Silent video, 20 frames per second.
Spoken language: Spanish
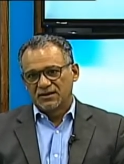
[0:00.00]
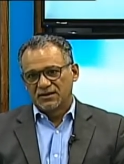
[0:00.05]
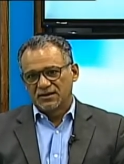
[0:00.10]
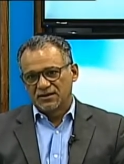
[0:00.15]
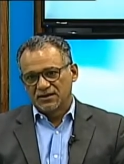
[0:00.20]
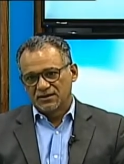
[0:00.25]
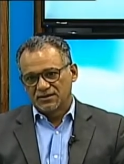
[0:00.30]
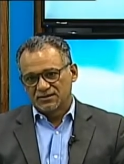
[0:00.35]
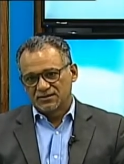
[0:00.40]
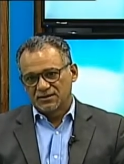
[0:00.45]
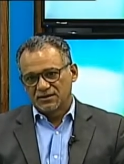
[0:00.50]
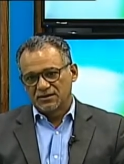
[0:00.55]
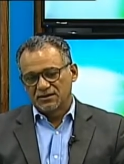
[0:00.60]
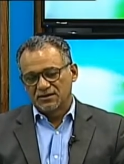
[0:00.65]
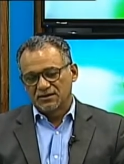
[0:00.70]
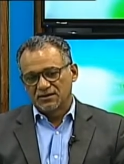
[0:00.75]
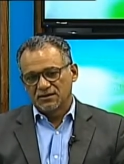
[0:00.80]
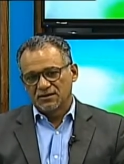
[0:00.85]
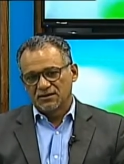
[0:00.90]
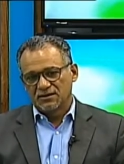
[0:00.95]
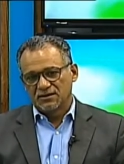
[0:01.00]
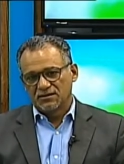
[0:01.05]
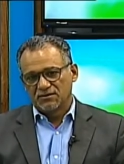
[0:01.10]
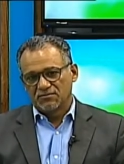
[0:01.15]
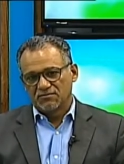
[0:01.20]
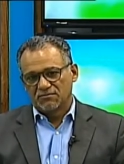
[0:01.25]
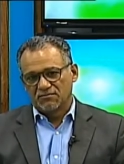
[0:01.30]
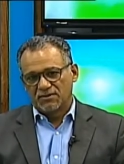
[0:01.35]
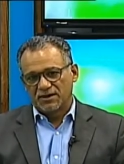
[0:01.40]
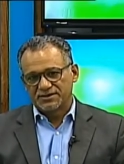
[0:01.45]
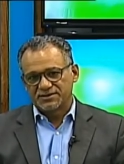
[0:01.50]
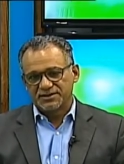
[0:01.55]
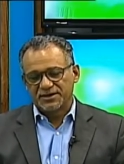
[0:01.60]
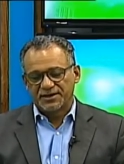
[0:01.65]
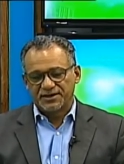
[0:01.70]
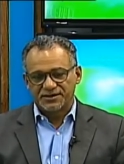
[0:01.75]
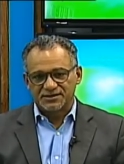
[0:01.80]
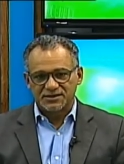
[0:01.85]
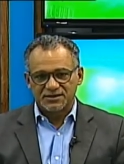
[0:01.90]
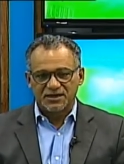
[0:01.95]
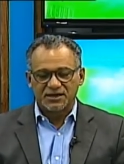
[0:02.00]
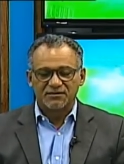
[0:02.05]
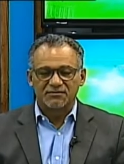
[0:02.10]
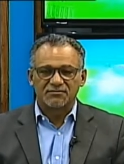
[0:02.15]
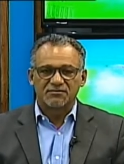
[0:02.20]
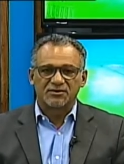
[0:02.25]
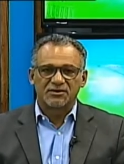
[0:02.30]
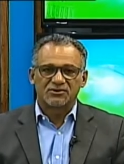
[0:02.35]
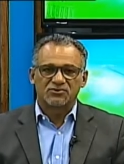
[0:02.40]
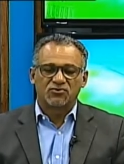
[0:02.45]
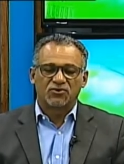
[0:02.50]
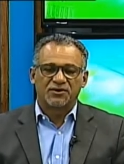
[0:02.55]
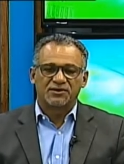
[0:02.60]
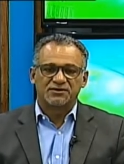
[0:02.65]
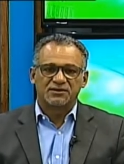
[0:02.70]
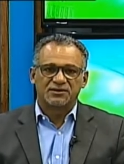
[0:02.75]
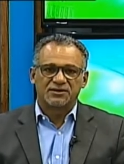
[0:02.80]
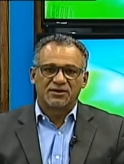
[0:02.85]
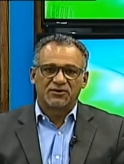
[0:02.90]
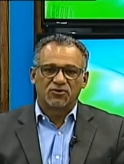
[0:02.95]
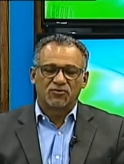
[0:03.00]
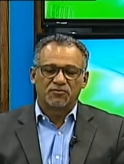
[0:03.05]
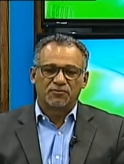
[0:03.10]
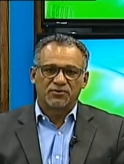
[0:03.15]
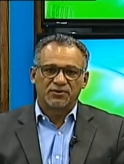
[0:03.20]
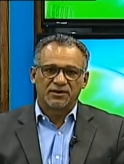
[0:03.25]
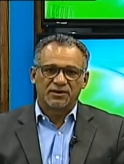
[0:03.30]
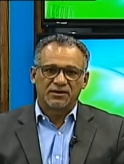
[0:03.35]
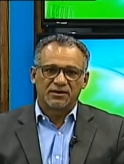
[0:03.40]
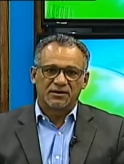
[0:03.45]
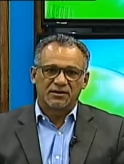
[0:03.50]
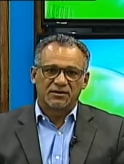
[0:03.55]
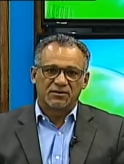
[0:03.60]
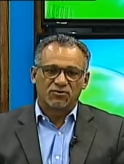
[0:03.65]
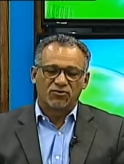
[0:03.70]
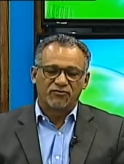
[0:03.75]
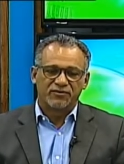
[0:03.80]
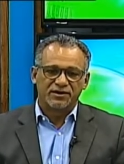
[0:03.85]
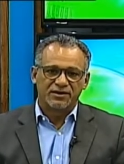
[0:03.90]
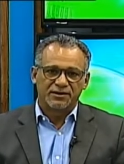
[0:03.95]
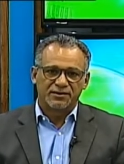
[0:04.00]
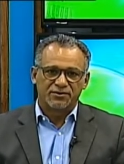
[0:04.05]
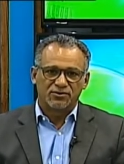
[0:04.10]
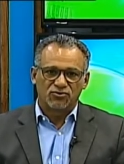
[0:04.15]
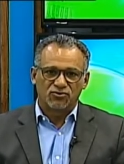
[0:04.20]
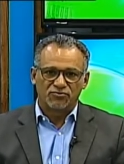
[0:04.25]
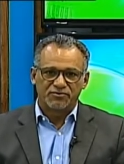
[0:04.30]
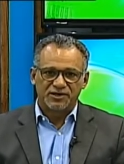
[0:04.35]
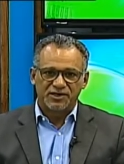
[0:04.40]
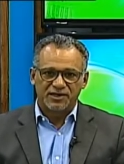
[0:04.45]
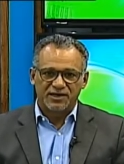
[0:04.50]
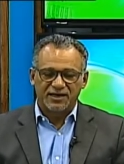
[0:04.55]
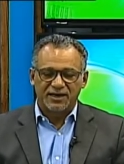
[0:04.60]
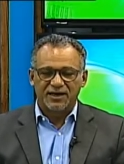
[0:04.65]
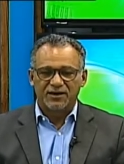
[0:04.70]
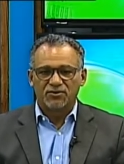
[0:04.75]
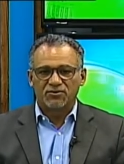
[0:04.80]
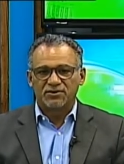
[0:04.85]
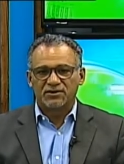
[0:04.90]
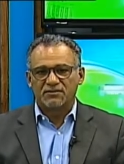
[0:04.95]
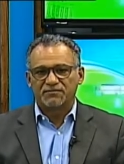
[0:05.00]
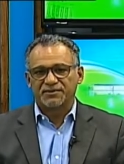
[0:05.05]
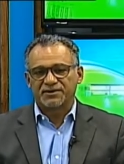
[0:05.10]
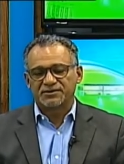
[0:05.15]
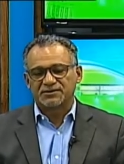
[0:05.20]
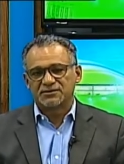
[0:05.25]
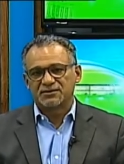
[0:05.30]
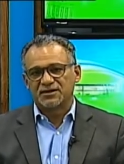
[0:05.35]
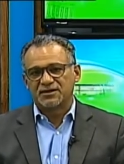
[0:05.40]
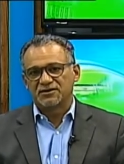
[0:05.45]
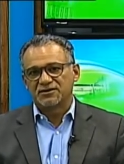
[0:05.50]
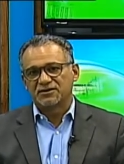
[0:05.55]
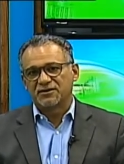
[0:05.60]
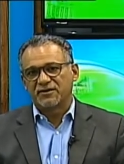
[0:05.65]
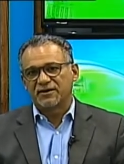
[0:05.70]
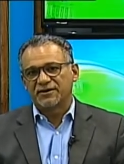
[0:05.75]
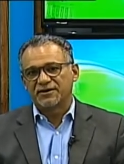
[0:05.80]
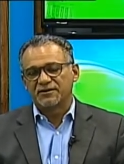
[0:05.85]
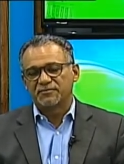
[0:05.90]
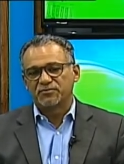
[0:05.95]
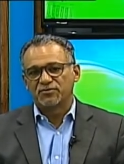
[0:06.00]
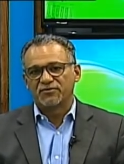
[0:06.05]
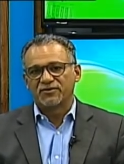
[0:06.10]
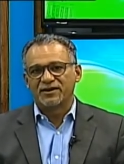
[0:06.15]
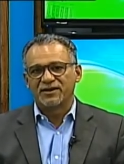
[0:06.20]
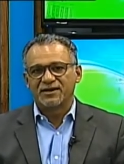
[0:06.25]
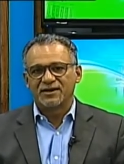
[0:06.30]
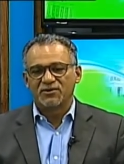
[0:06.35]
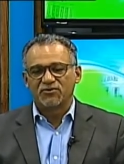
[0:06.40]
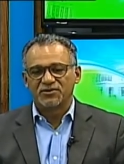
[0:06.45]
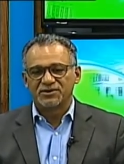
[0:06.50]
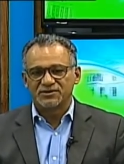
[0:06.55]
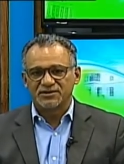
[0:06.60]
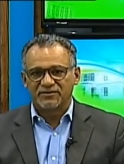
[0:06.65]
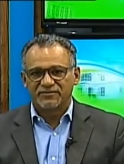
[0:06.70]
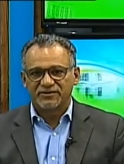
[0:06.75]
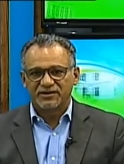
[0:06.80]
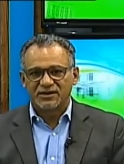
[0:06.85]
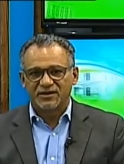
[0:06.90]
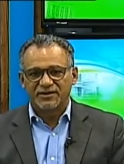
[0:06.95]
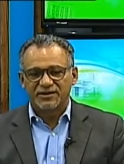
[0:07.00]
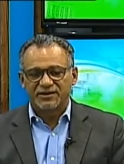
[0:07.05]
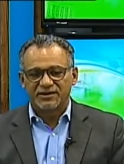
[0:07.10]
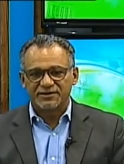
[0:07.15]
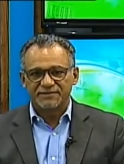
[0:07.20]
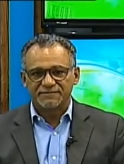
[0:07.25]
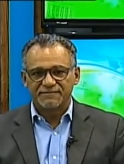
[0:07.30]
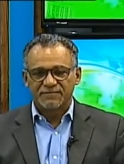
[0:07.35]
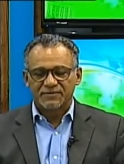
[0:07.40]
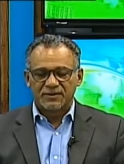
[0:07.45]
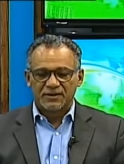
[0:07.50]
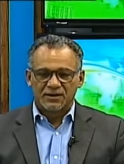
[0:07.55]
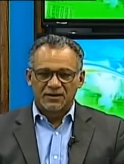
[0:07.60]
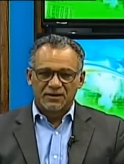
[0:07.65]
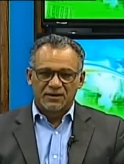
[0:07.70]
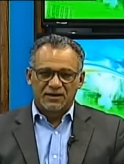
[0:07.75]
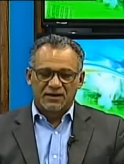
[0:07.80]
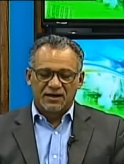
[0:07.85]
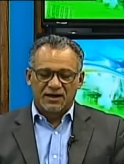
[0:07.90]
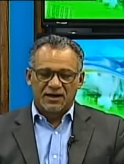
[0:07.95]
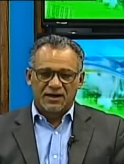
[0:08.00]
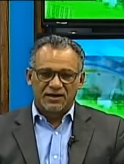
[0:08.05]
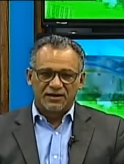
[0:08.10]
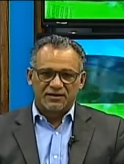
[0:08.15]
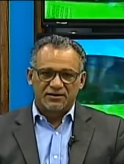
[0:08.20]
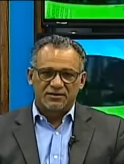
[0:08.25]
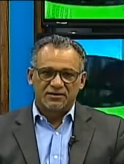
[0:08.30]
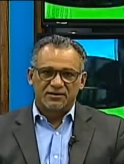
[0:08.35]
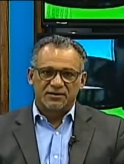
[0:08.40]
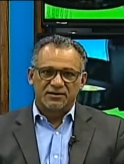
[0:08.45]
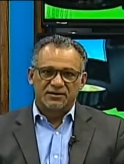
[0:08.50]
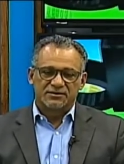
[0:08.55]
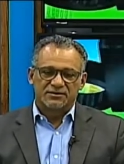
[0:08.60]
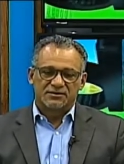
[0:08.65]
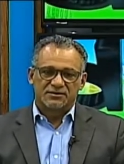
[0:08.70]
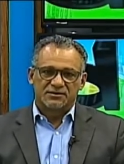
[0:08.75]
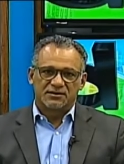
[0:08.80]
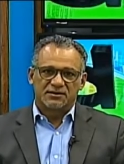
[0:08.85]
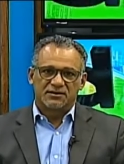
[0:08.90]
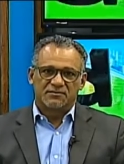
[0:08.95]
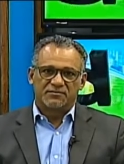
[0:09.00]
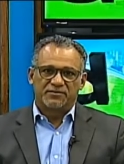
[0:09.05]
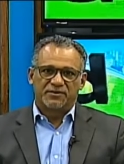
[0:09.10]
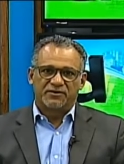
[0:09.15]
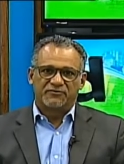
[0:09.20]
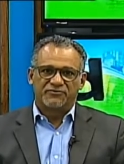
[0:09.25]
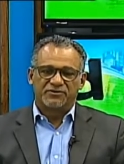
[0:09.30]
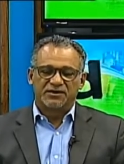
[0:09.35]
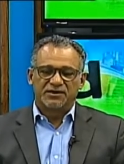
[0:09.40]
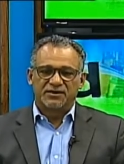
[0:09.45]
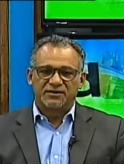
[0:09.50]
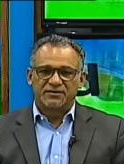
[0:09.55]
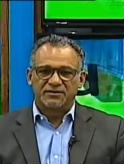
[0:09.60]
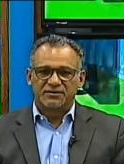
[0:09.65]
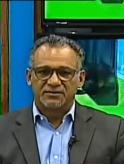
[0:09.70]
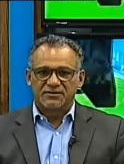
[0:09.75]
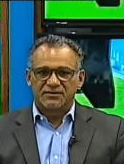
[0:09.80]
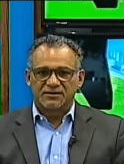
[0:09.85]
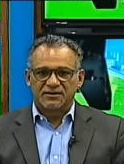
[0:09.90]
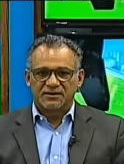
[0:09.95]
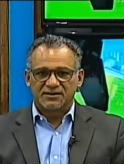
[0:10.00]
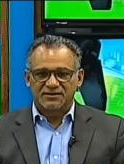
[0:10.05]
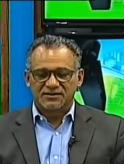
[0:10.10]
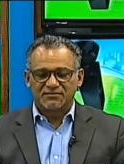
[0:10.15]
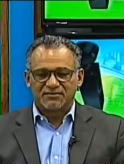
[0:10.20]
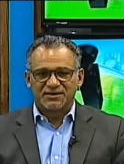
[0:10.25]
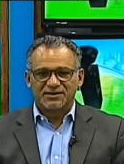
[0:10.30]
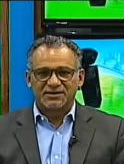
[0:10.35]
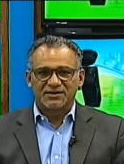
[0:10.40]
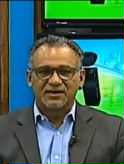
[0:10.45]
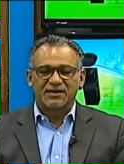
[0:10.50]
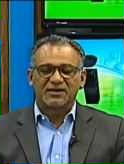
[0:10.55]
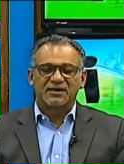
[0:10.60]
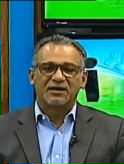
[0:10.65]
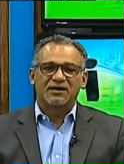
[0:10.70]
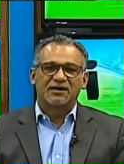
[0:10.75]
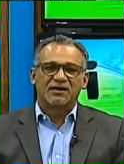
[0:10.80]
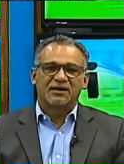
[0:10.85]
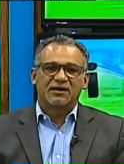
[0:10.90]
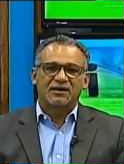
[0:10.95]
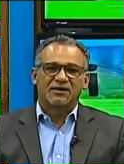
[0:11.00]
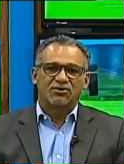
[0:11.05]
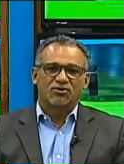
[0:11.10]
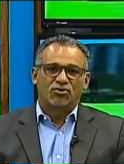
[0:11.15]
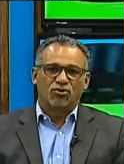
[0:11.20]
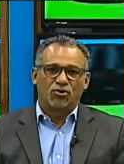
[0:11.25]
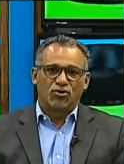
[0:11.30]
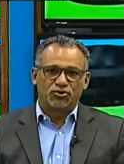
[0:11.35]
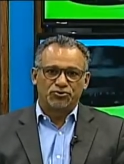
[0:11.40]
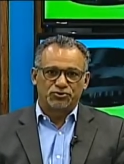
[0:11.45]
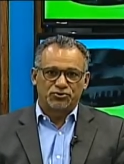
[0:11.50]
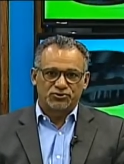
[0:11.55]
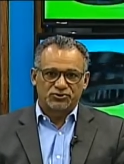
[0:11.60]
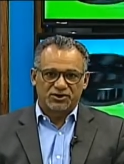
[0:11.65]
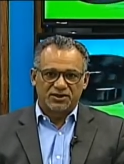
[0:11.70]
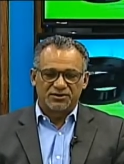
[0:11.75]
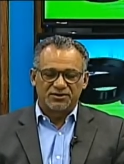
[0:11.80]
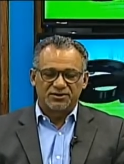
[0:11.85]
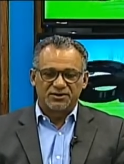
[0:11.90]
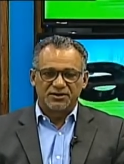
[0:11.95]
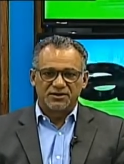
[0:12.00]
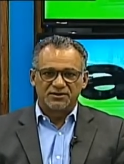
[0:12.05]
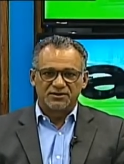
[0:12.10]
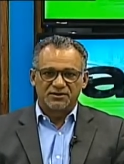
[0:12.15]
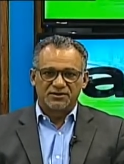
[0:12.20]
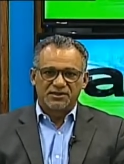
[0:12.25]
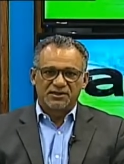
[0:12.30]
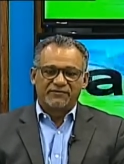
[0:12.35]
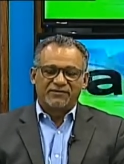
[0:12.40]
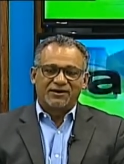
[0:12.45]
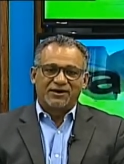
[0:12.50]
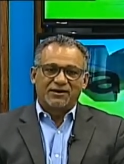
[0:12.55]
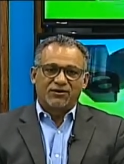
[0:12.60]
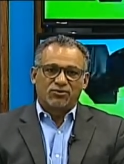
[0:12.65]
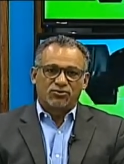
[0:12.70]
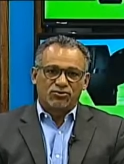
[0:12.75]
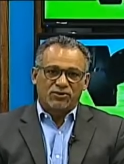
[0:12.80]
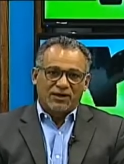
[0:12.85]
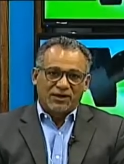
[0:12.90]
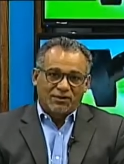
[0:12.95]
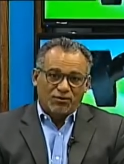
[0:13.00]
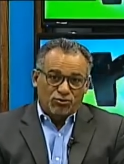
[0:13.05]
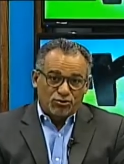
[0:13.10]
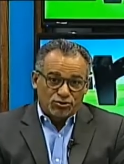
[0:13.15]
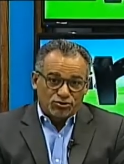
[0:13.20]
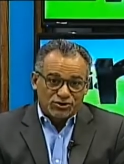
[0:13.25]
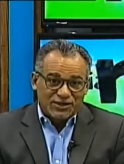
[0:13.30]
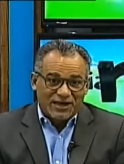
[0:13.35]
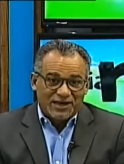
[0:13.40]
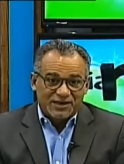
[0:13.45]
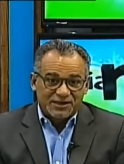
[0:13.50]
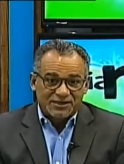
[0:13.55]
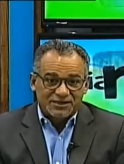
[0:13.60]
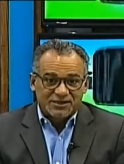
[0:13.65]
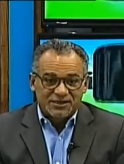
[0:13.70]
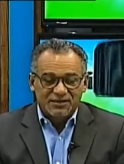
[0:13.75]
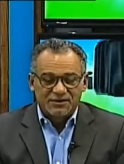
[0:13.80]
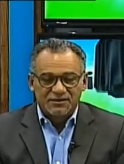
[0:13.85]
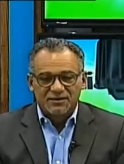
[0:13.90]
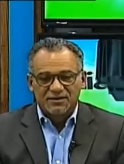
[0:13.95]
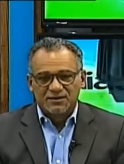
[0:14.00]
este más reciente solicitado por el gobierno dominicano y el presidente de la República, Luis Abinader. Hay quienes eh, prefieren que se mantenga, hay otros que entienden deben acortarse,